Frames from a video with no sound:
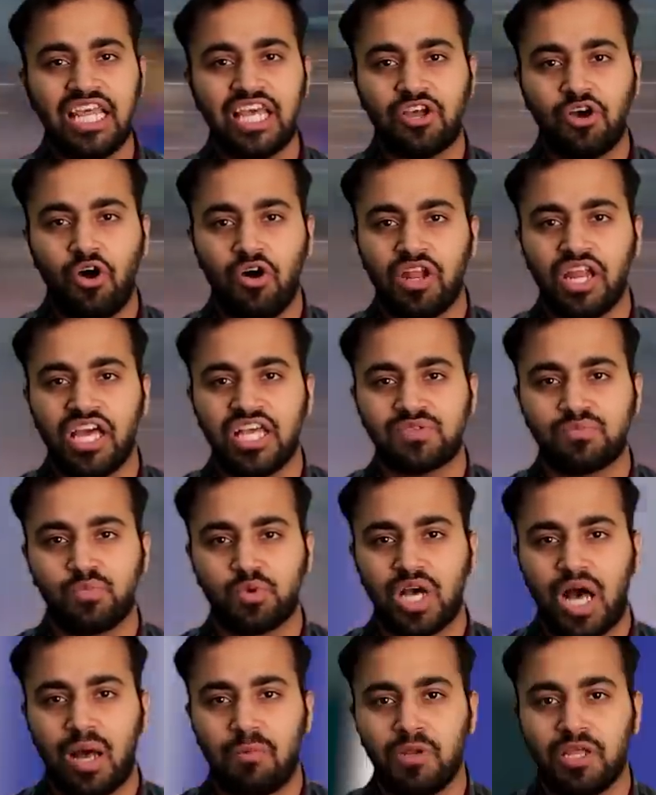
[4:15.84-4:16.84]
लिए कौन है इस
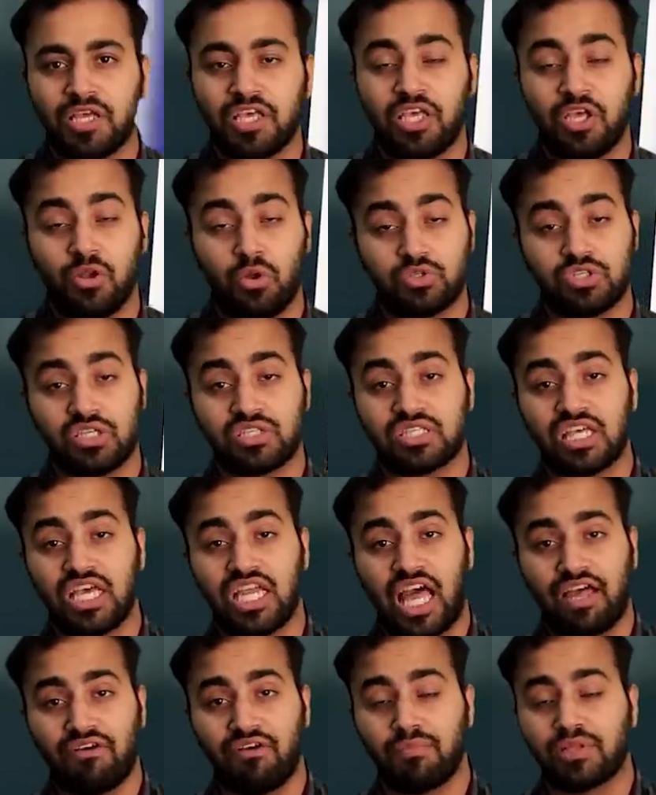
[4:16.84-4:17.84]
मुकाबले के हीरोज इसके
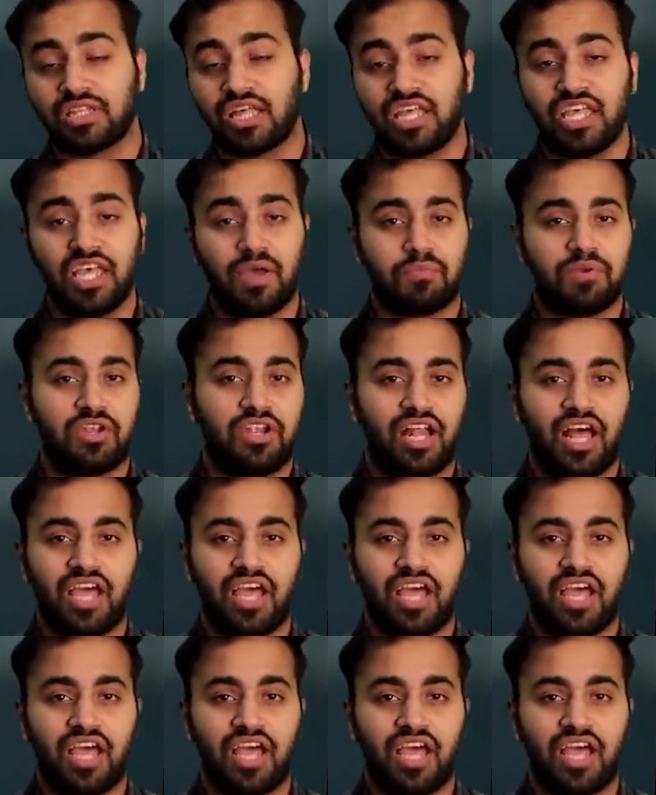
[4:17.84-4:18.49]
अलावा बताइए अपनी